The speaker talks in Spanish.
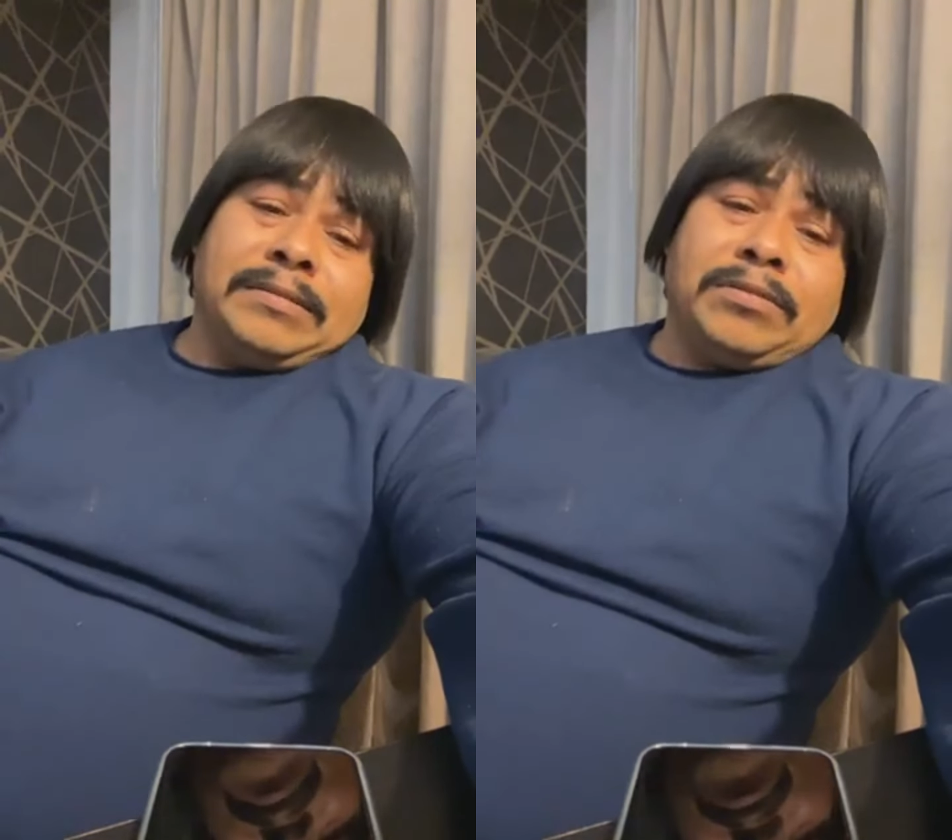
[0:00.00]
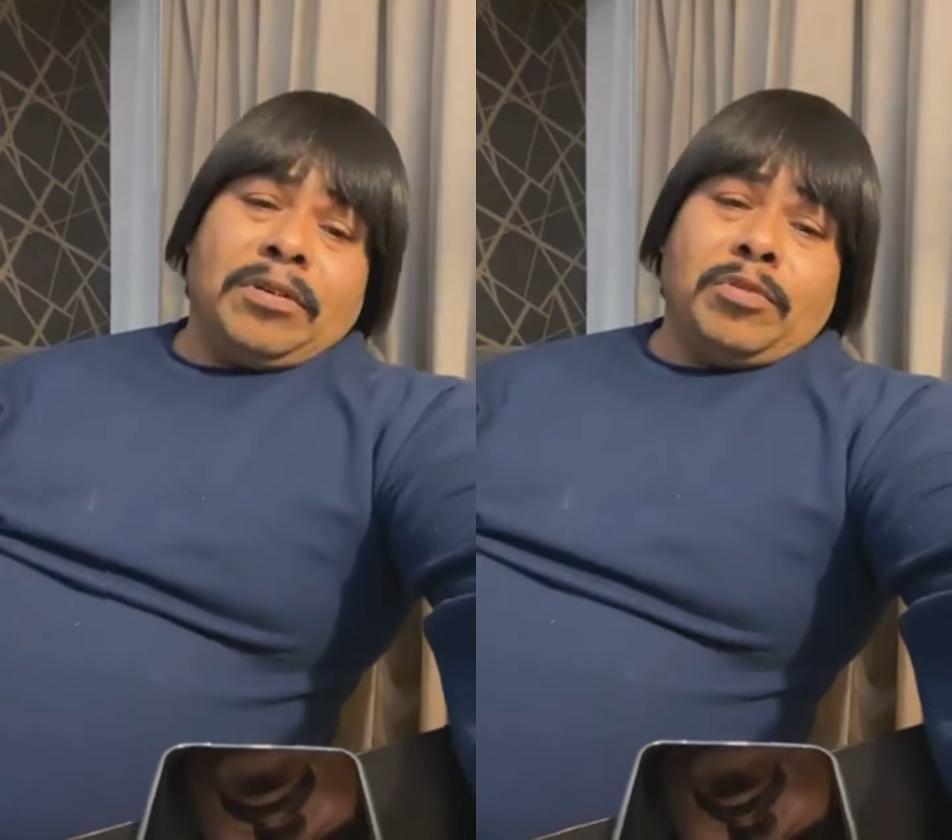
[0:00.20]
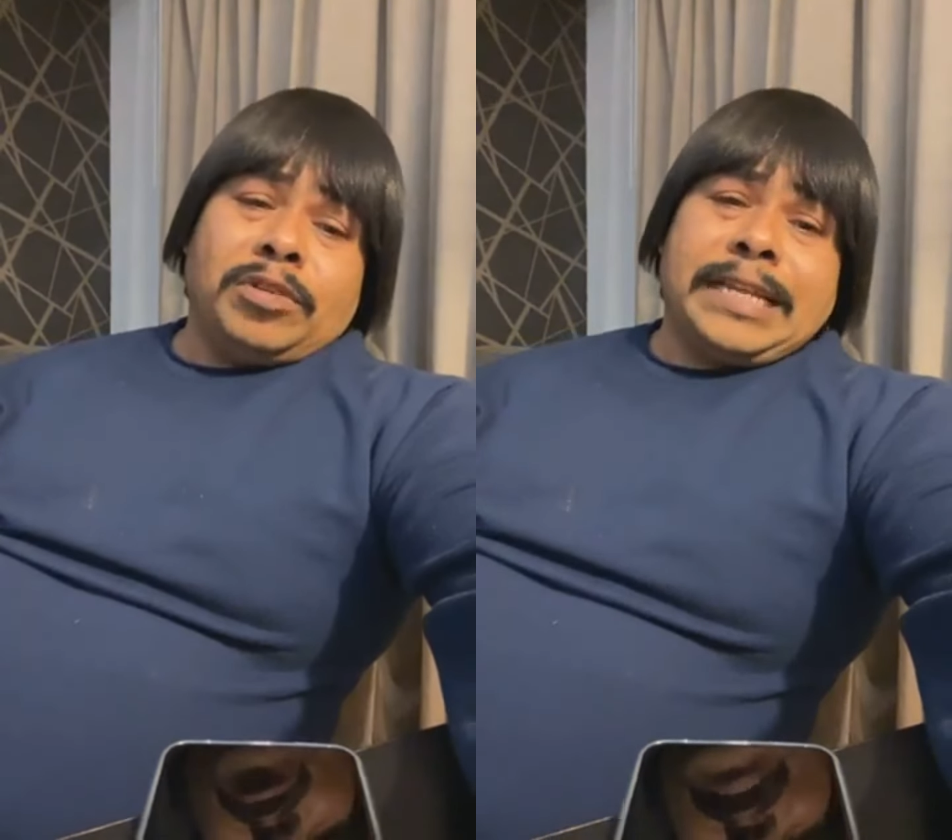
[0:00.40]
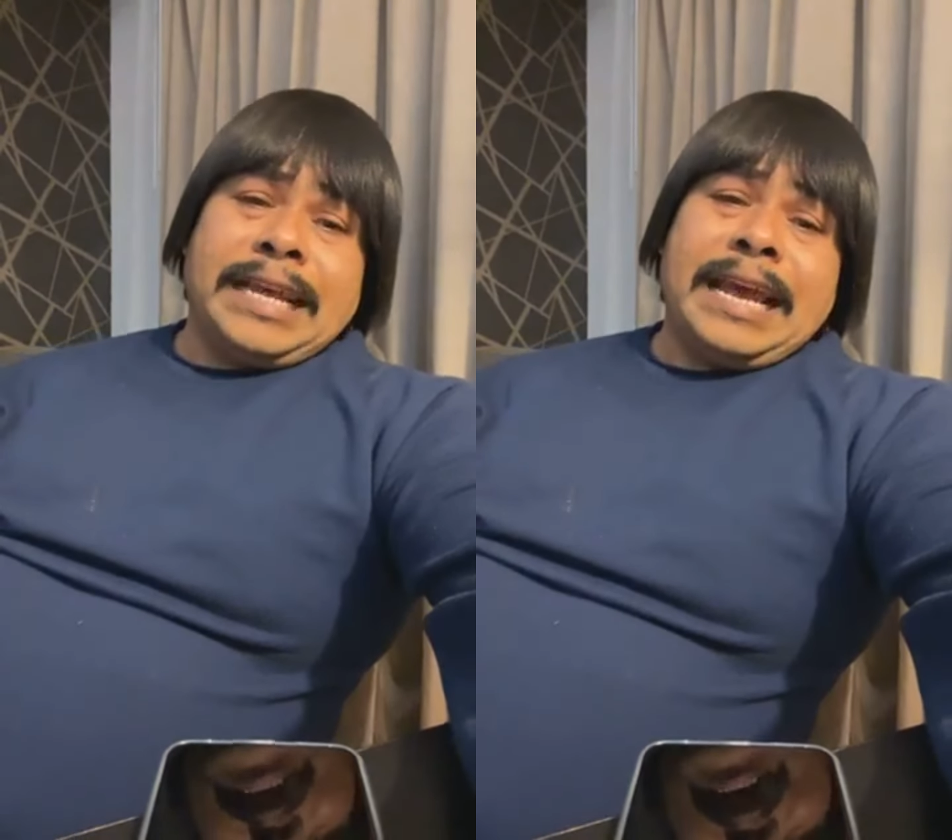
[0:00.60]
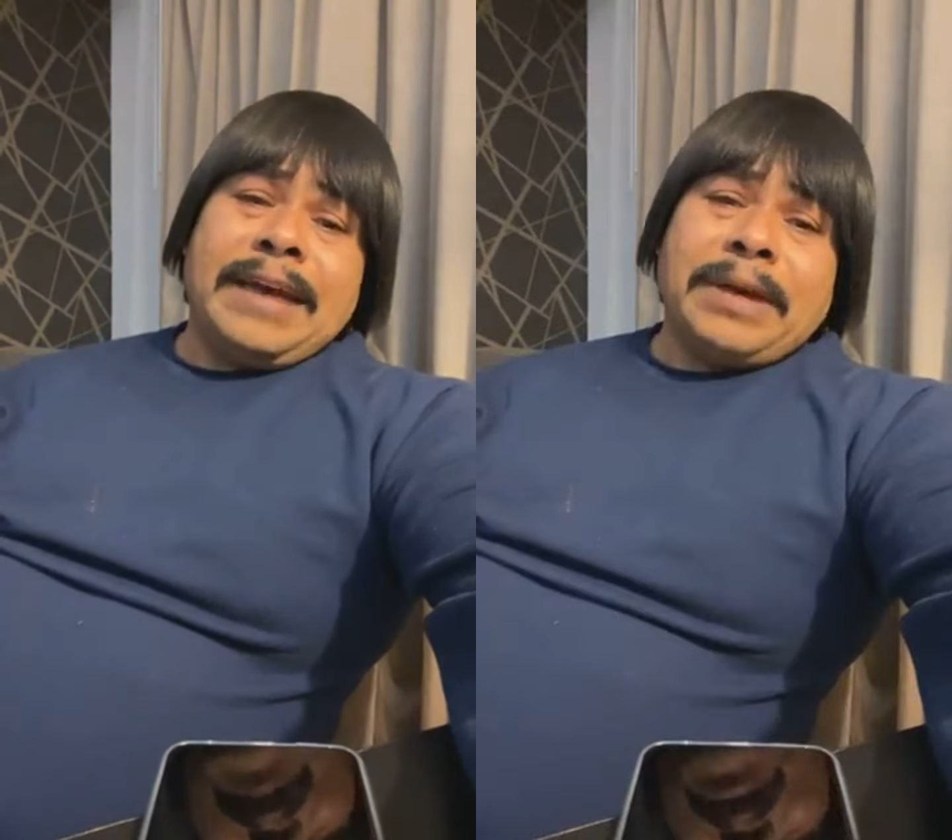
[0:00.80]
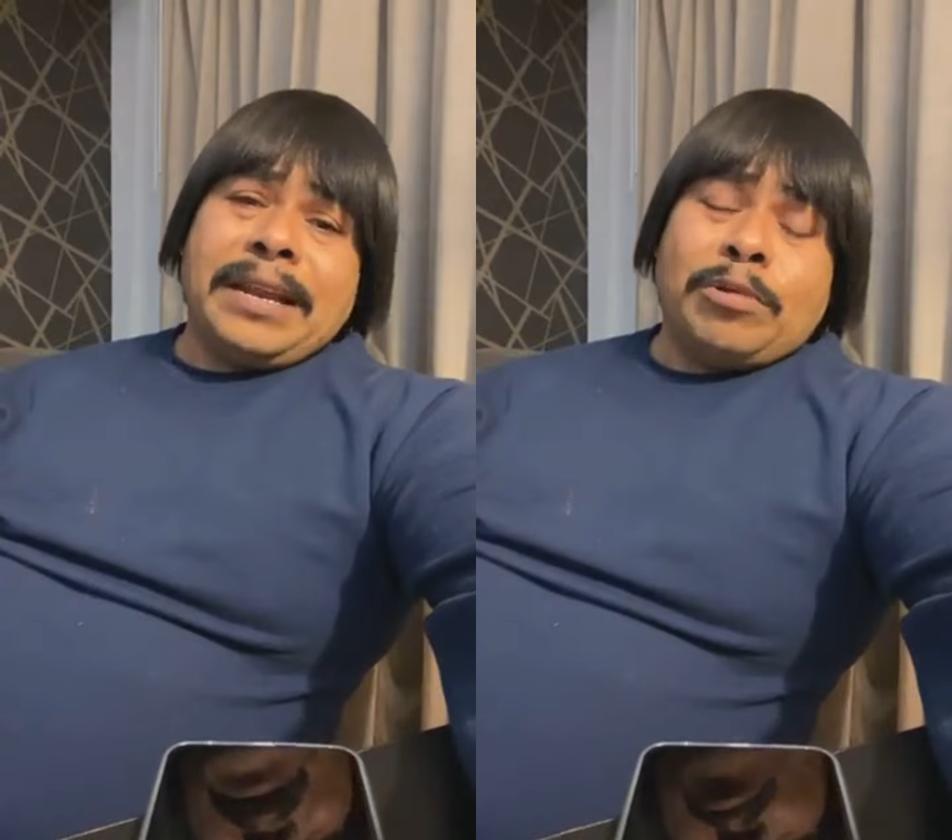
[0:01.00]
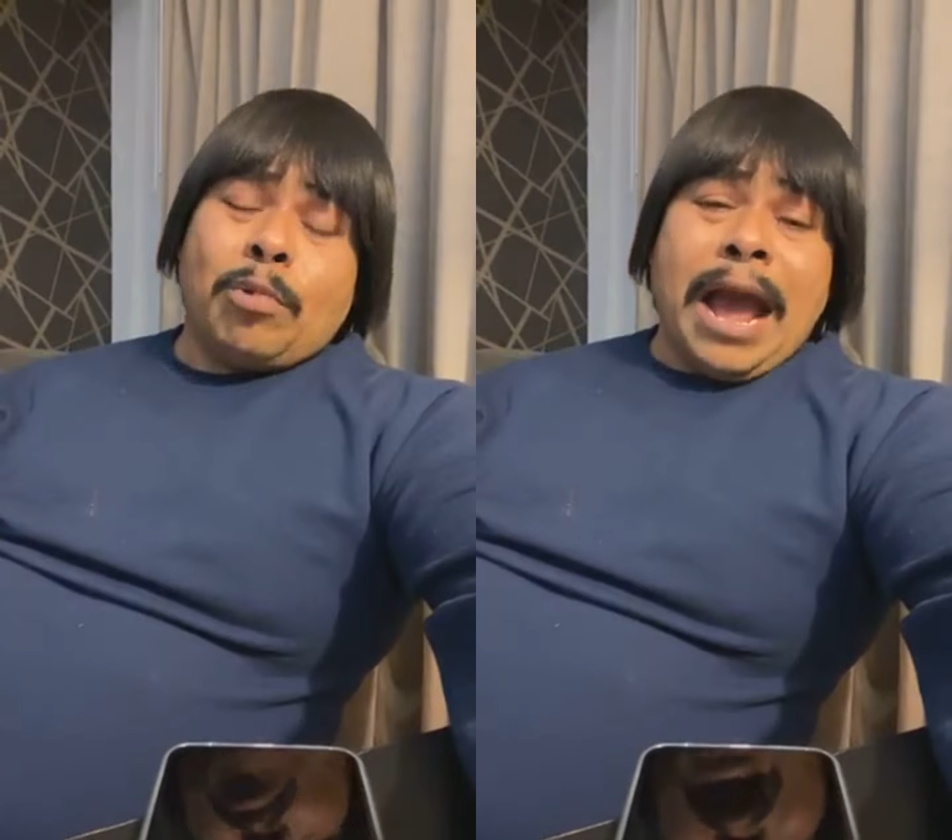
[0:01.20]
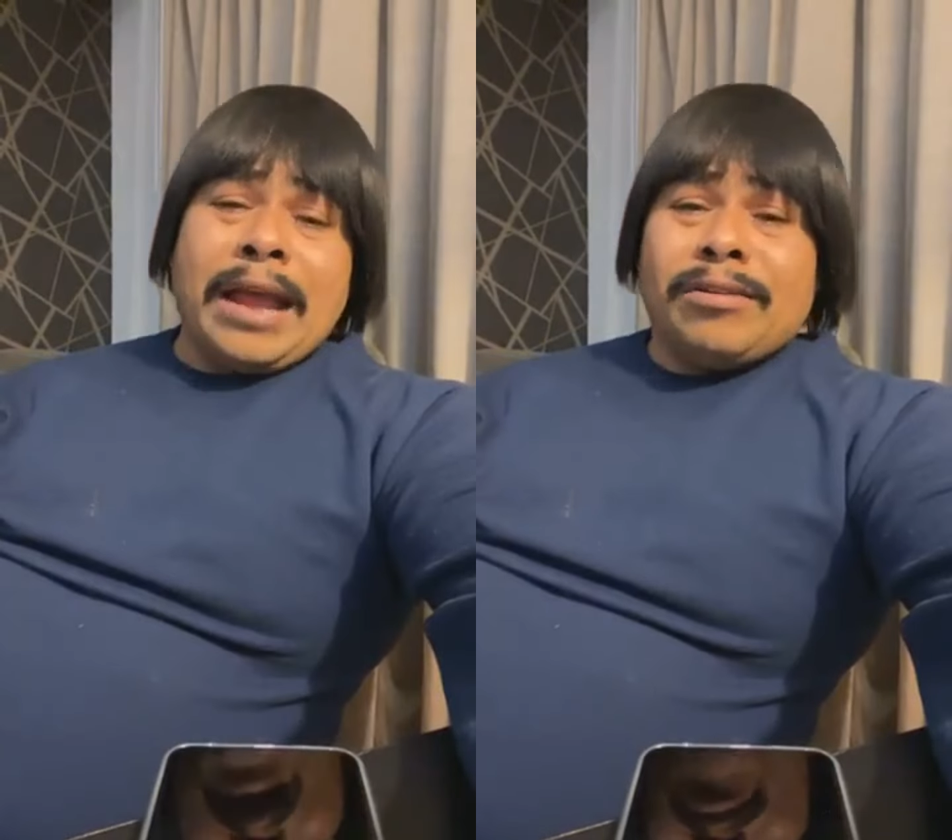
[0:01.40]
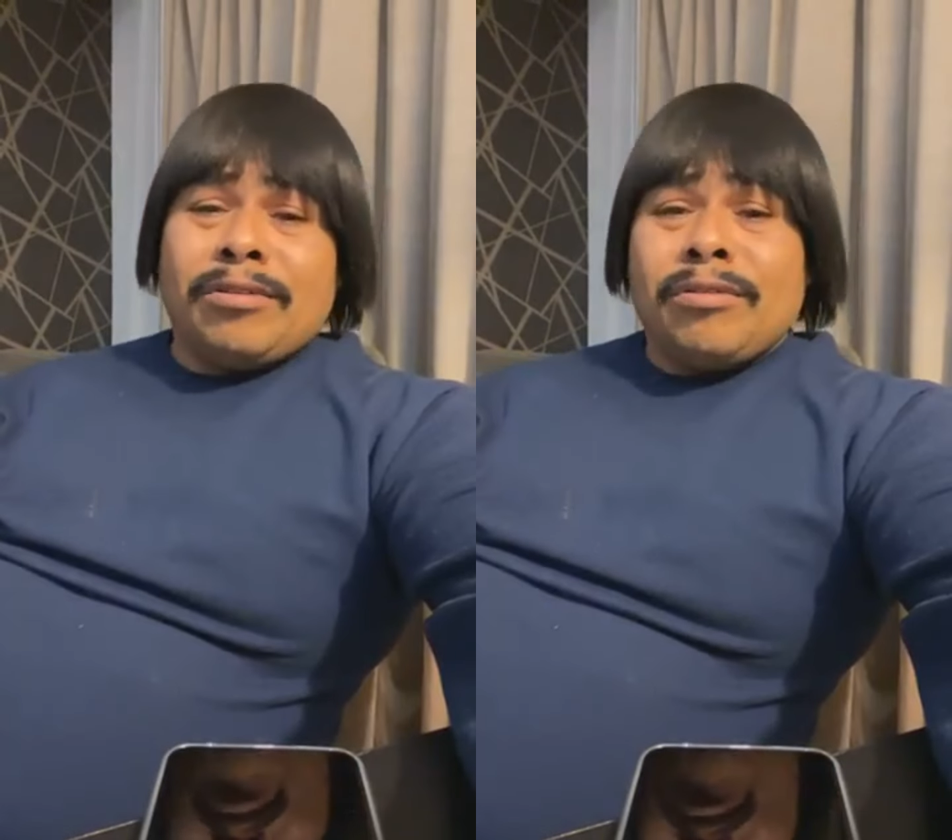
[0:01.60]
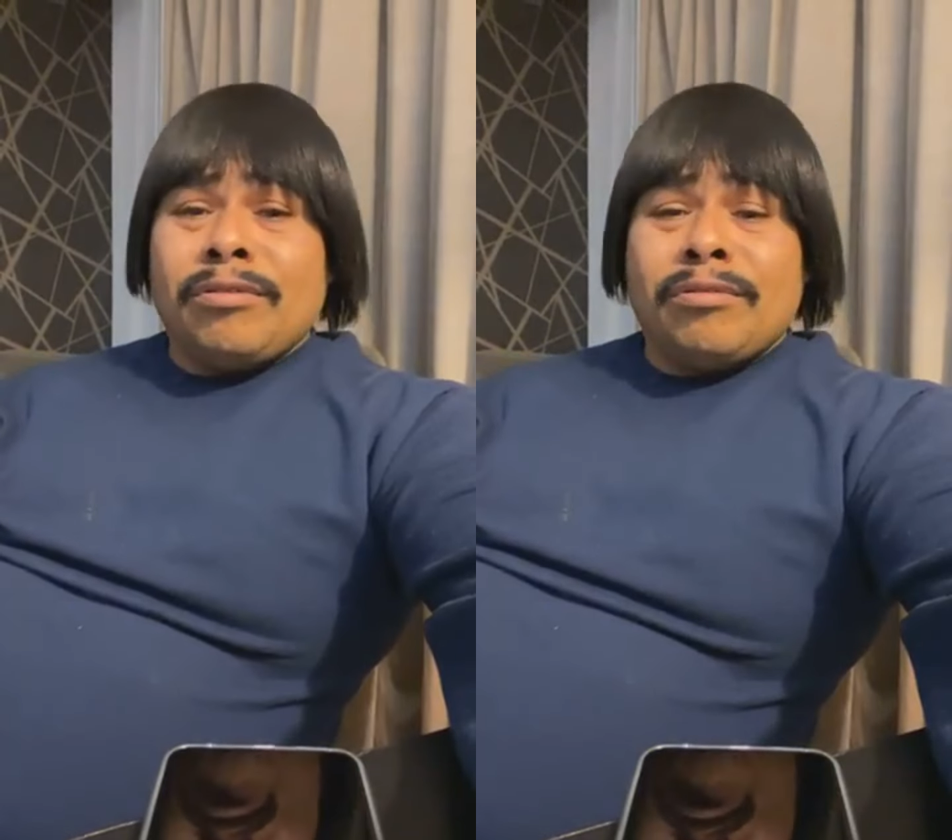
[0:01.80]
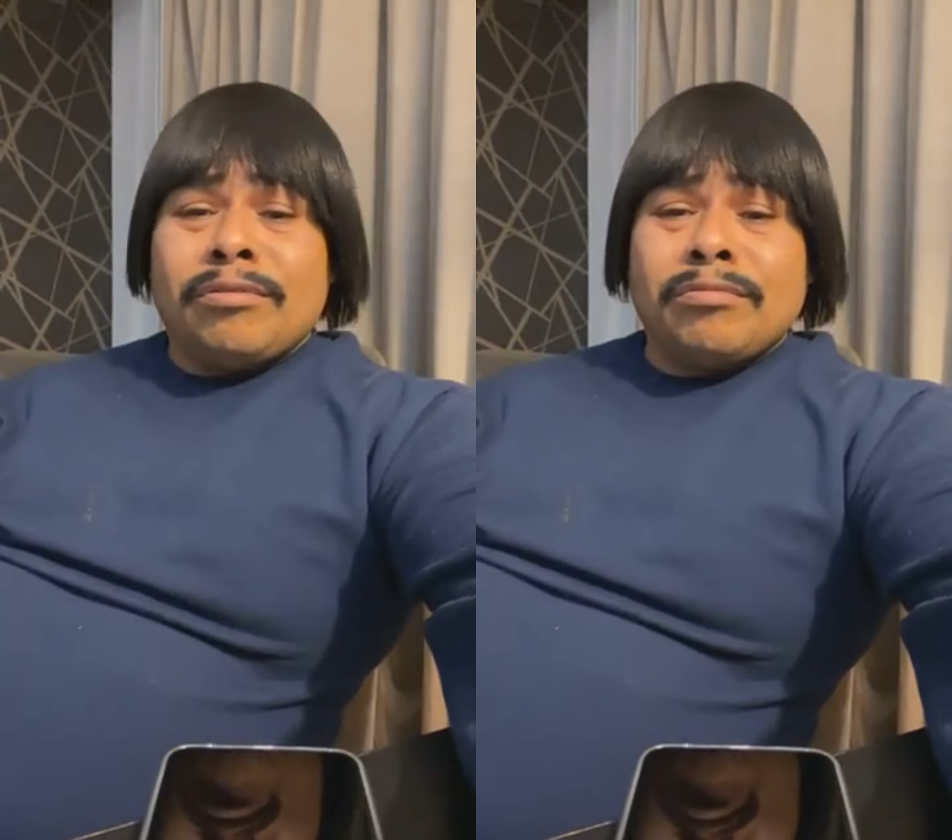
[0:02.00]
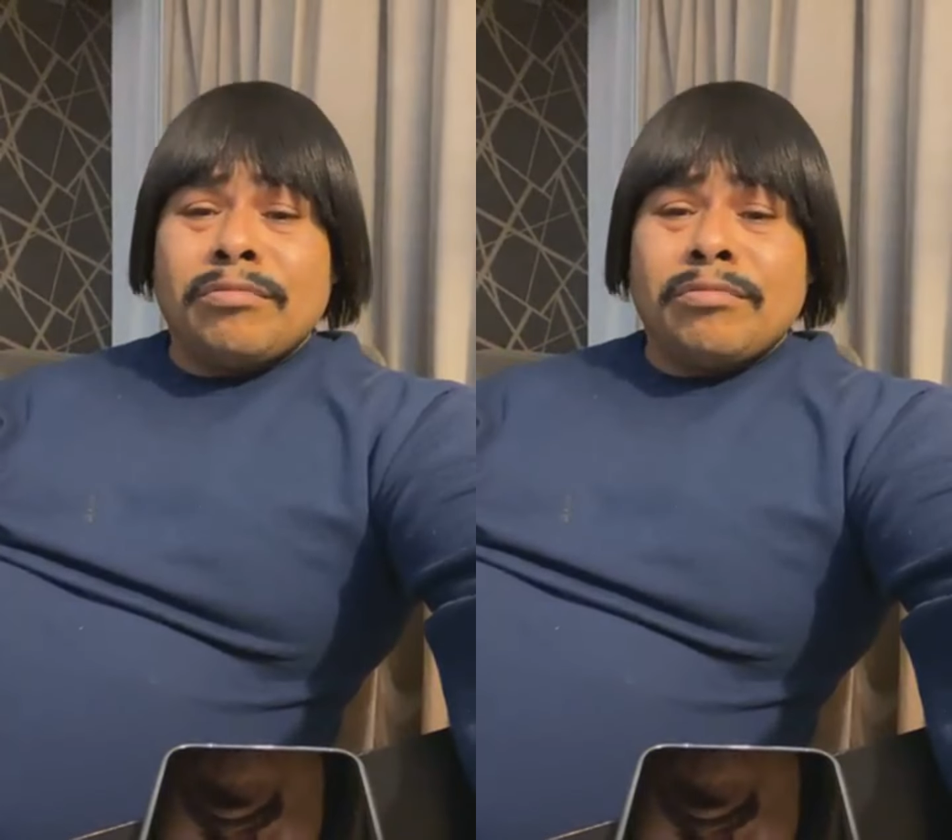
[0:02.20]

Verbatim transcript: cómo sea, marihuano,